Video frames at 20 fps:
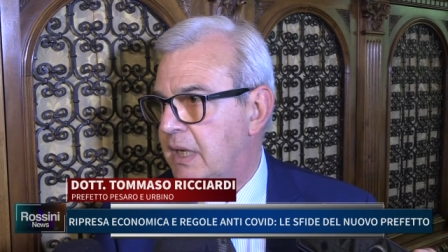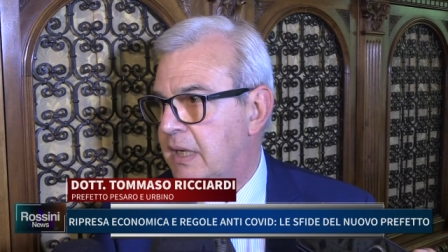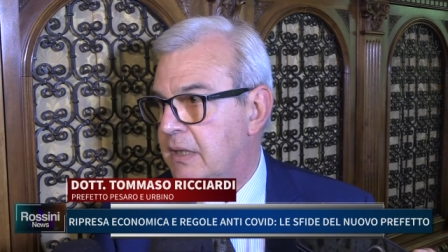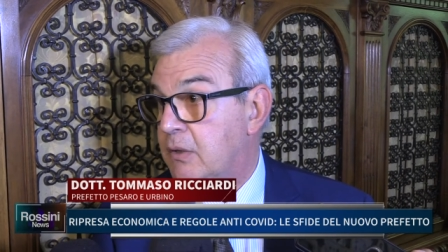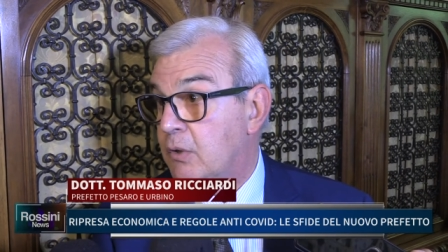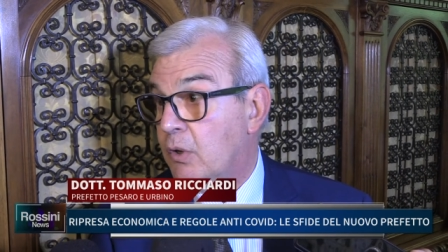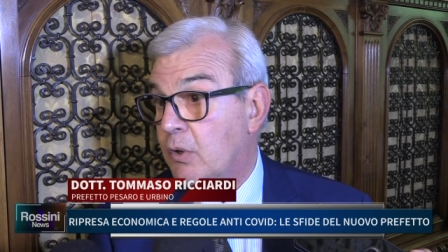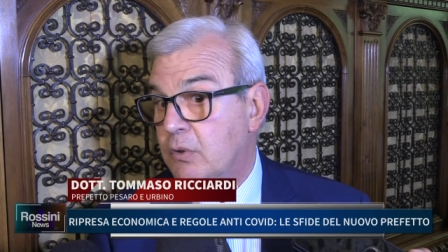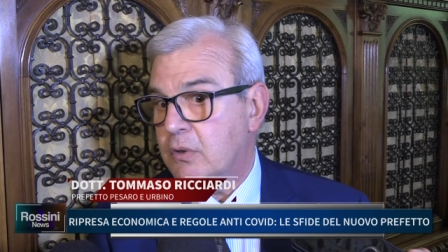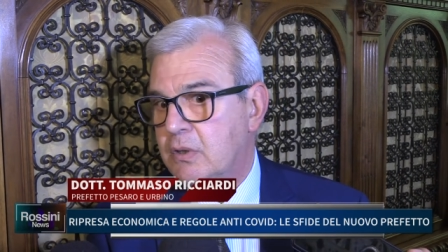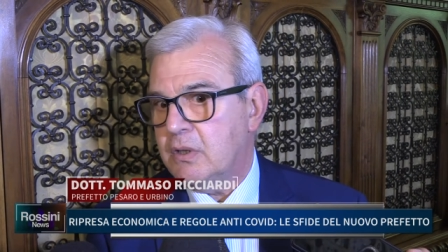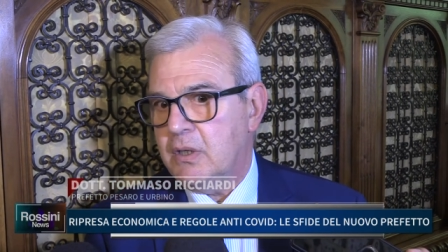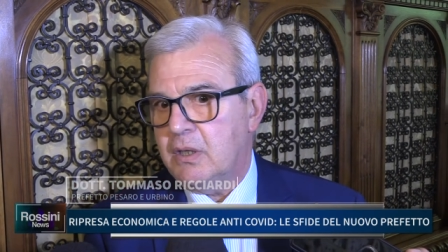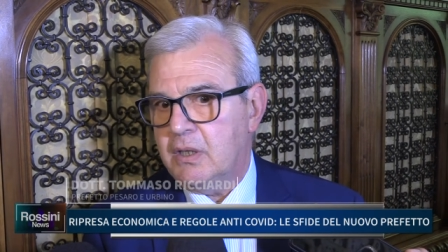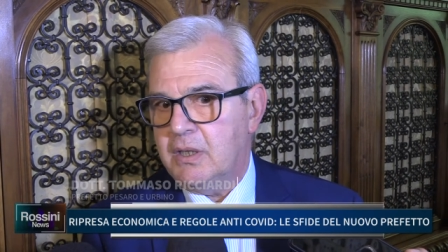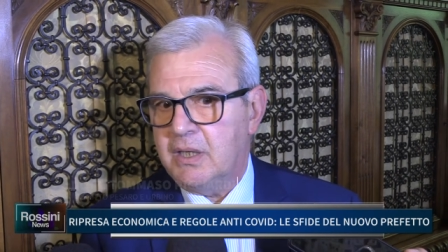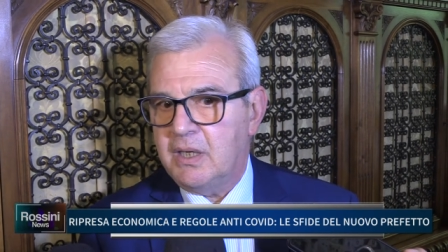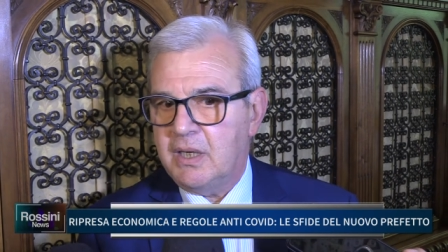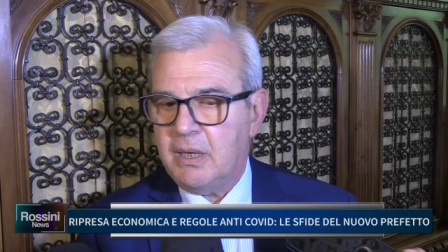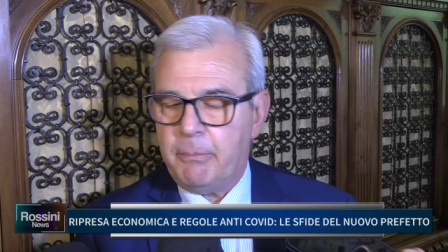e non
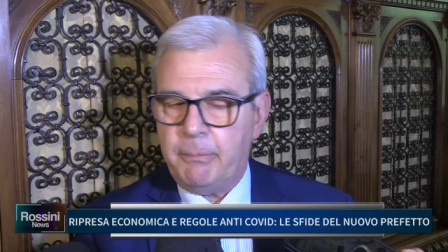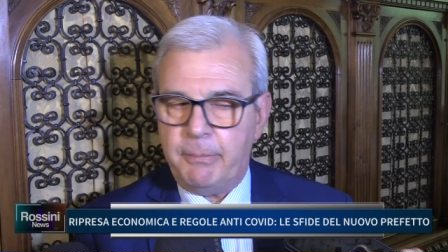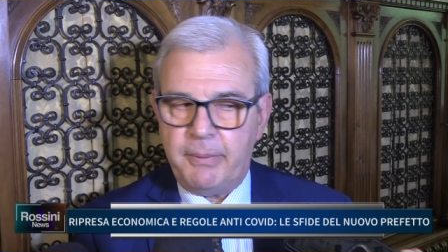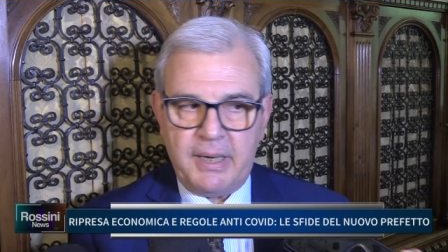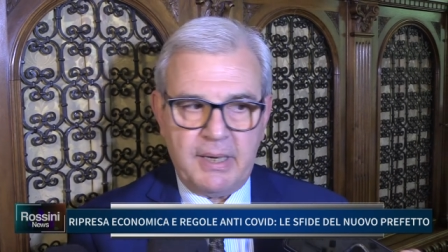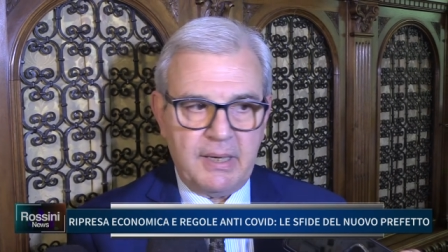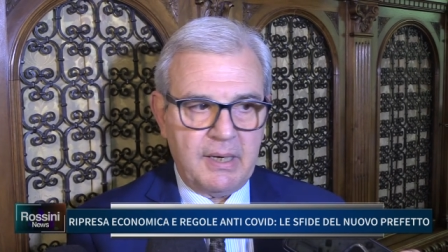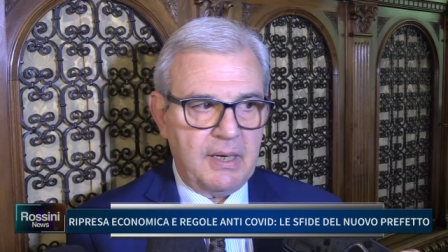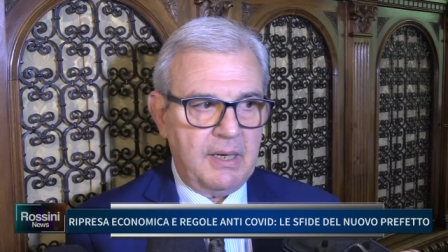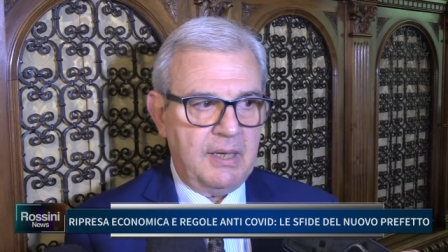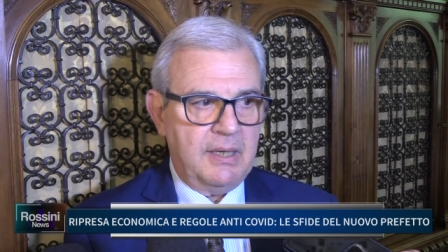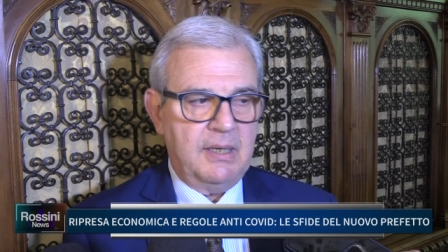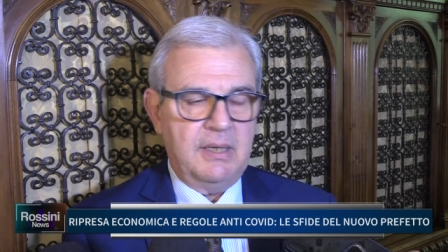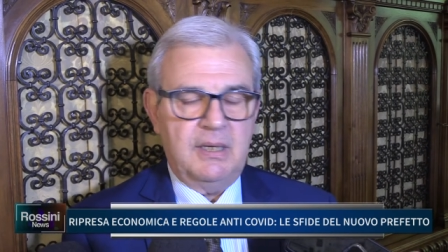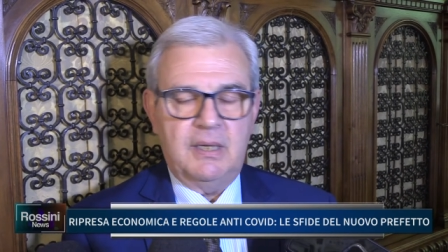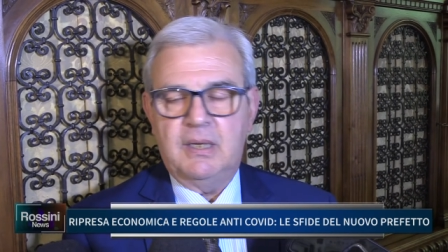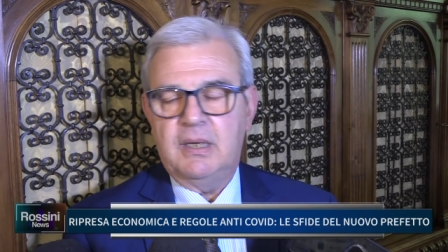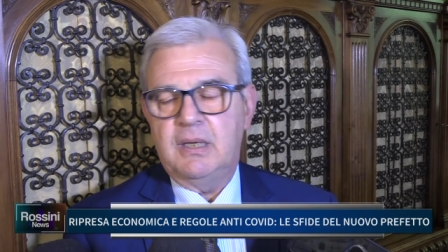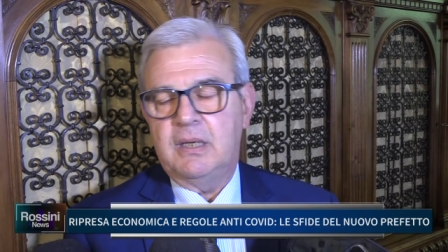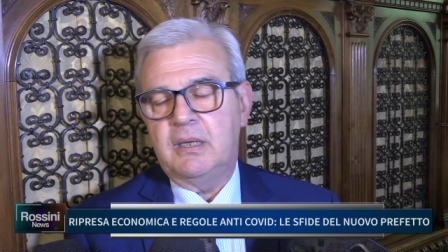incappare
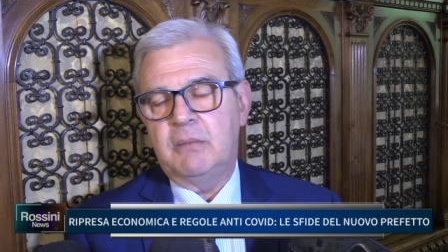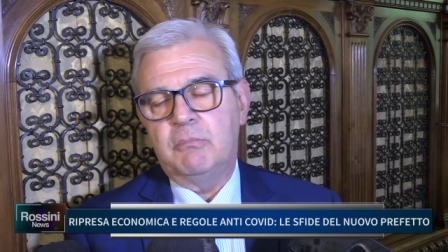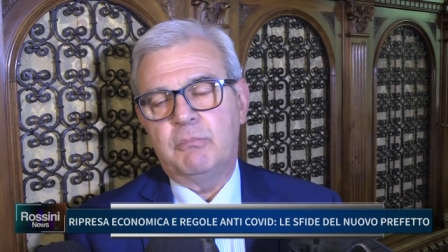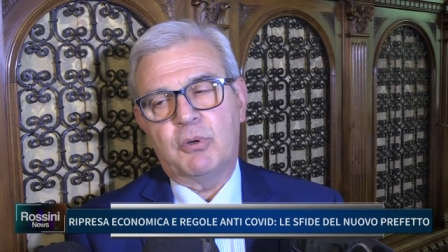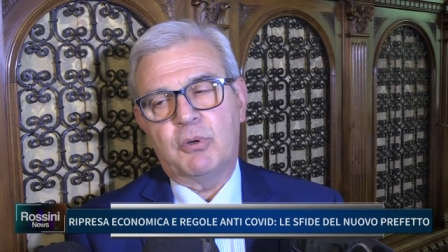in